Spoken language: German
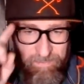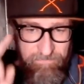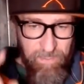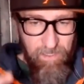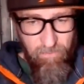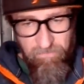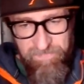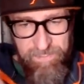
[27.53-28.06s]

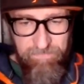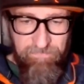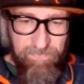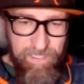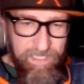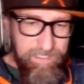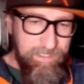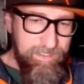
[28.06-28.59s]
Warum sind
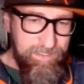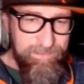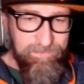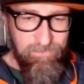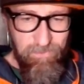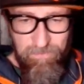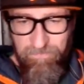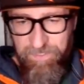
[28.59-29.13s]
wir eigentlich jetzt
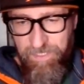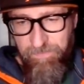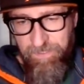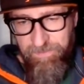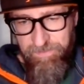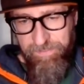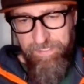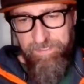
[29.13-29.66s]
zu dem
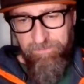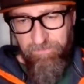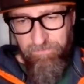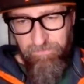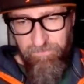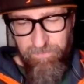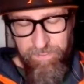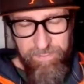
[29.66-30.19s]
Thema
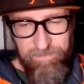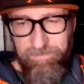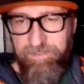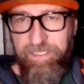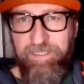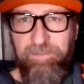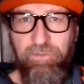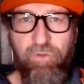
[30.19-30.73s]
Trecken, Trecken,
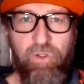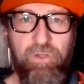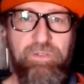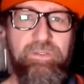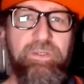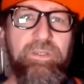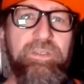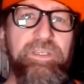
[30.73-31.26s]
Trecken,
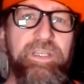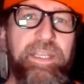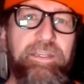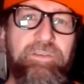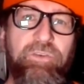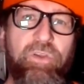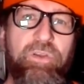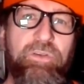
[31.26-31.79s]

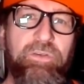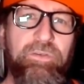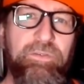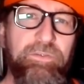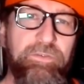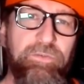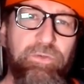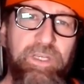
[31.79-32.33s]

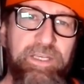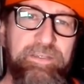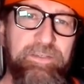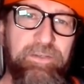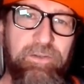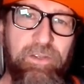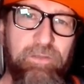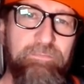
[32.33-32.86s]
Treckentron-Toilette
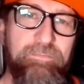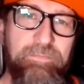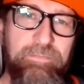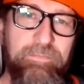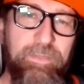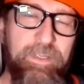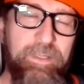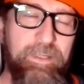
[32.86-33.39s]
gekommen?
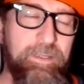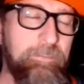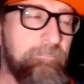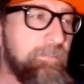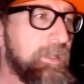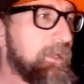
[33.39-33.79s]
Äh,